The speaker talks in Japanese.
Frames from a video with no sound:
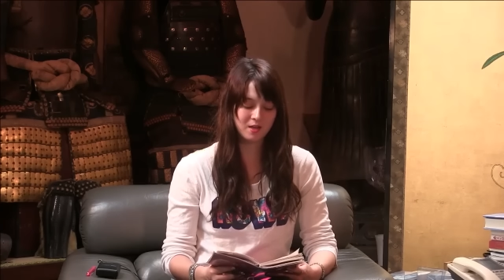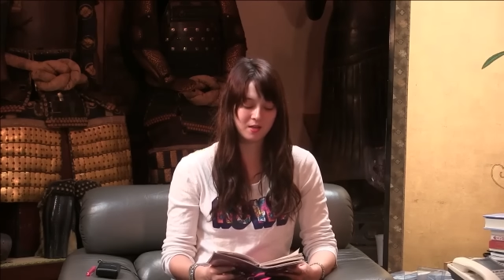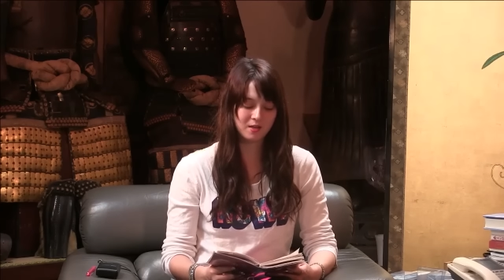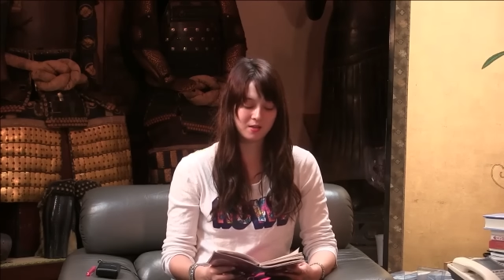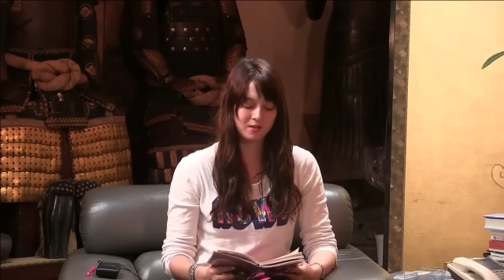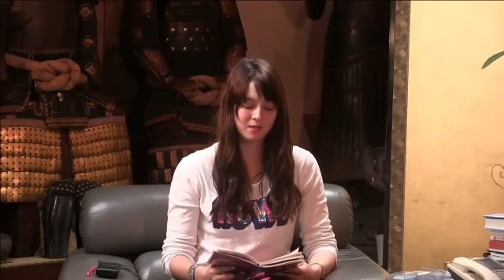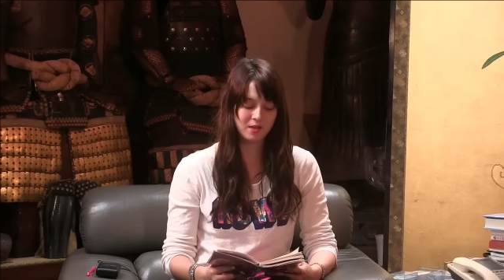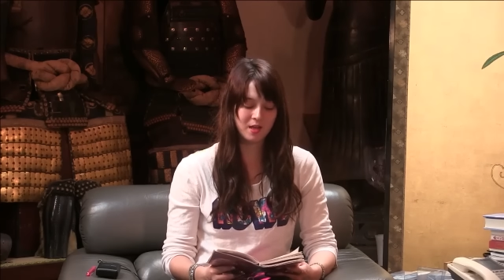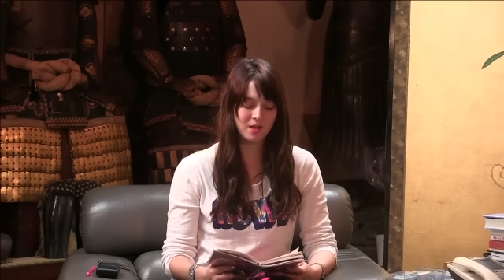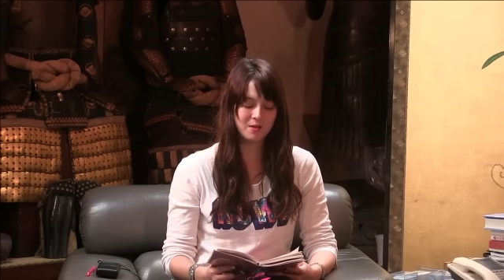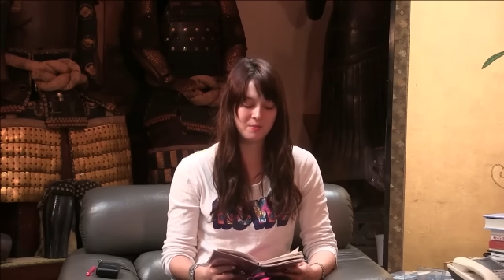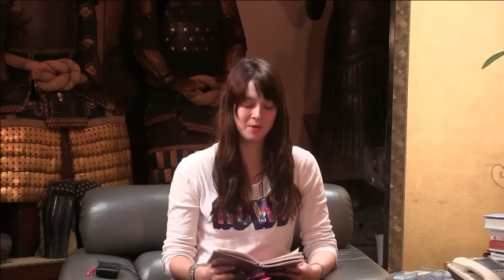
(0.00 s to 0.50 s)

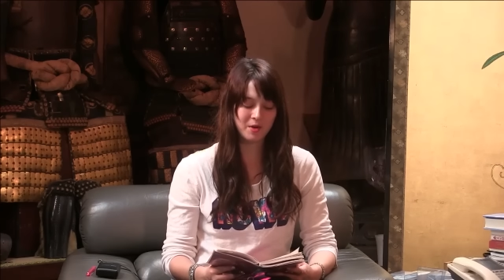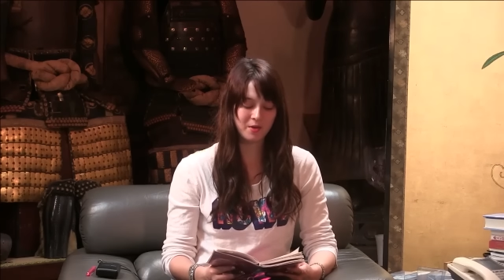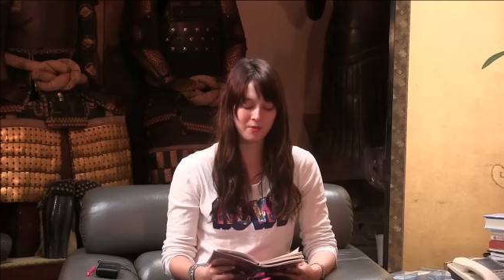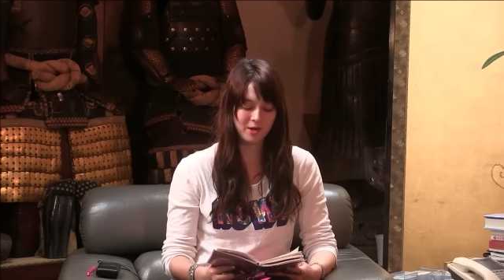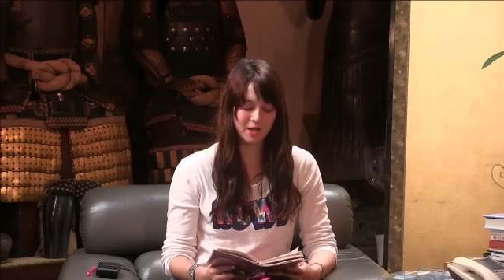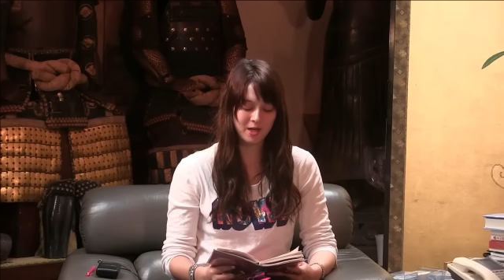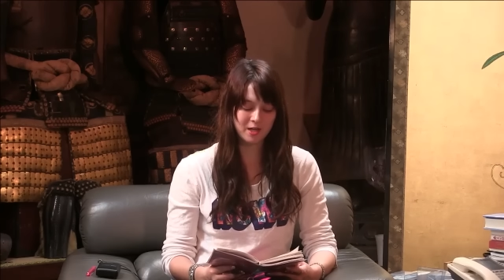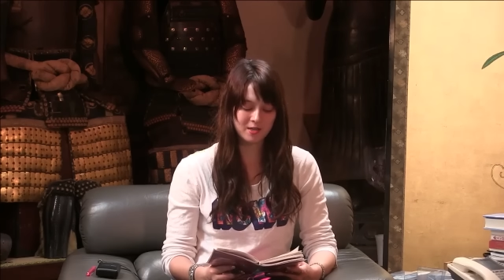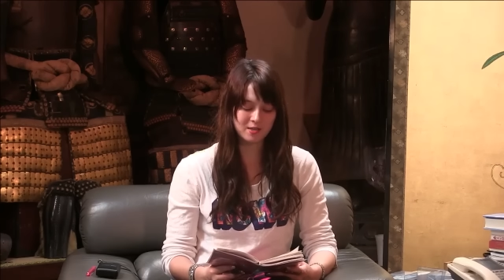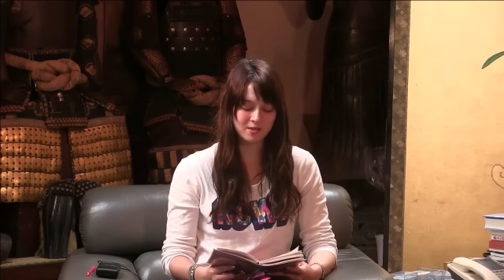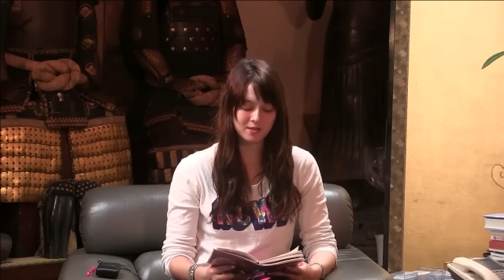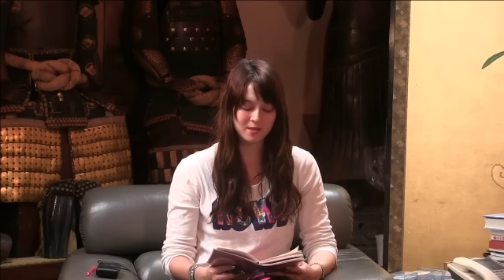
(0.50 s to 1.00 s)
テーマは
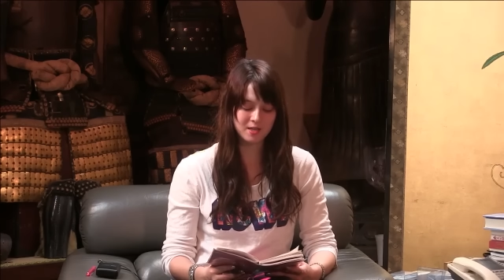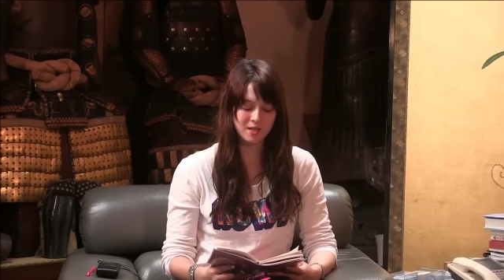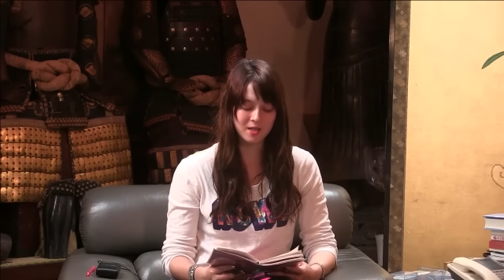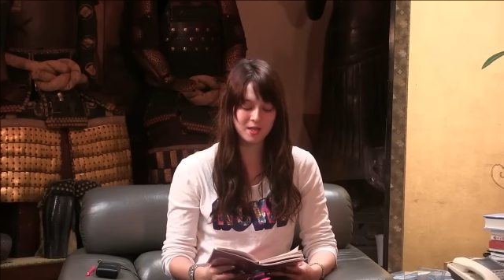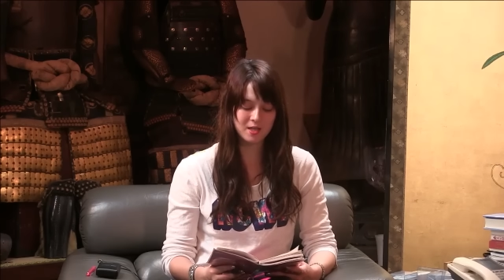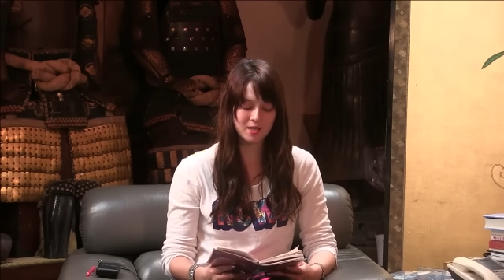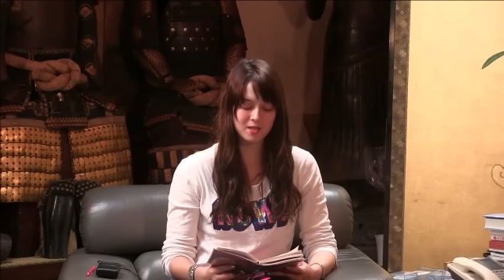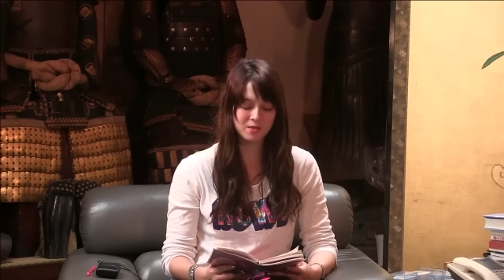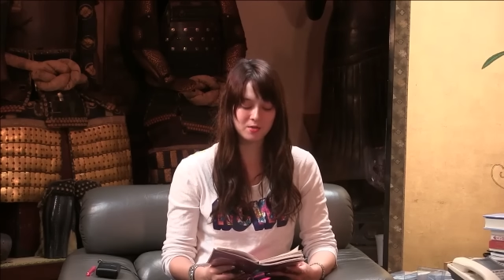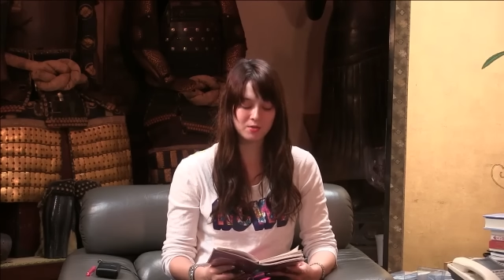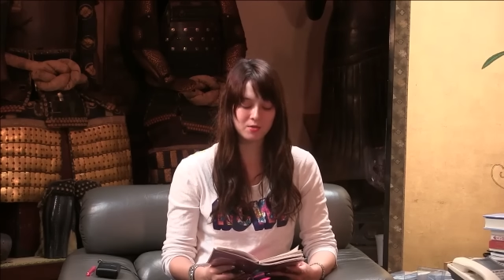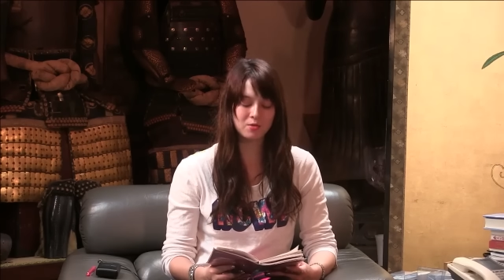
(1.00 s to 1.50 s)
政
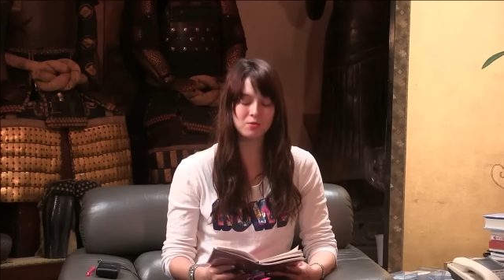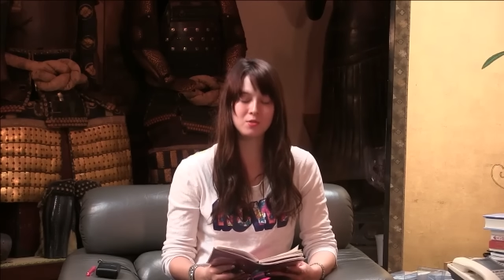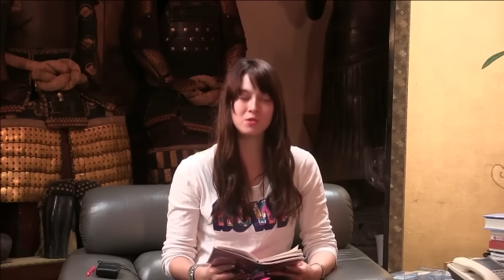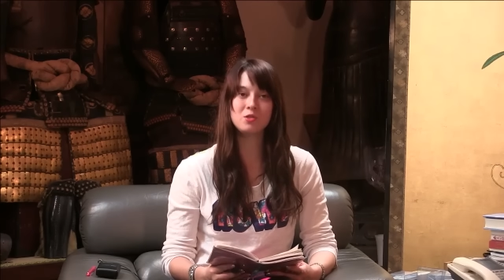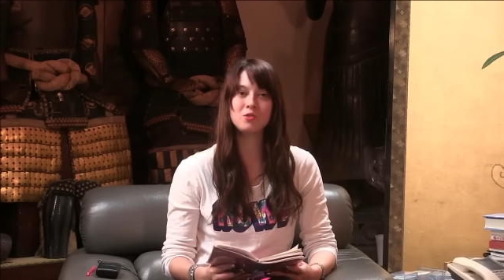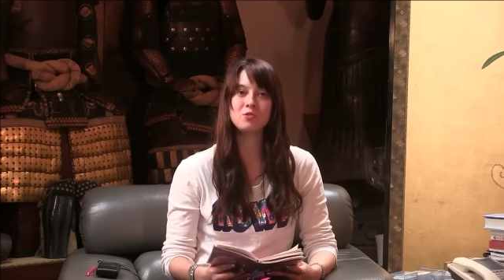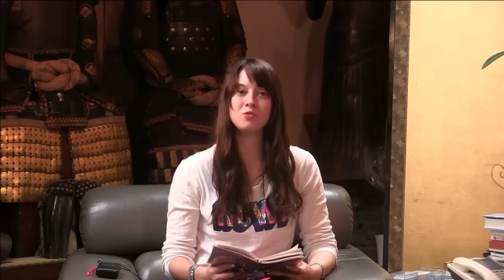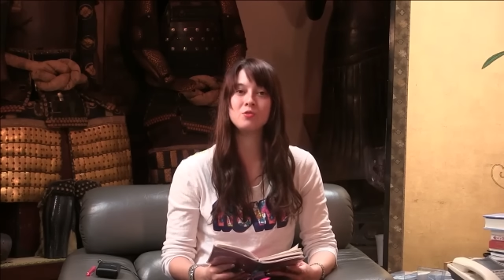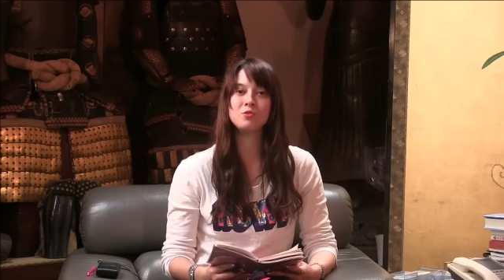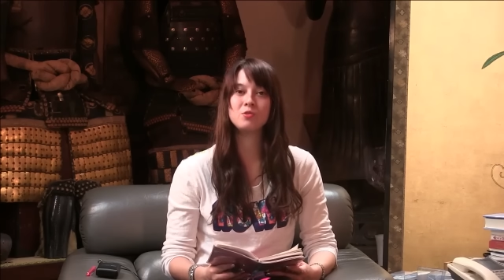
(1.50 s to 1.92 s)
治と宗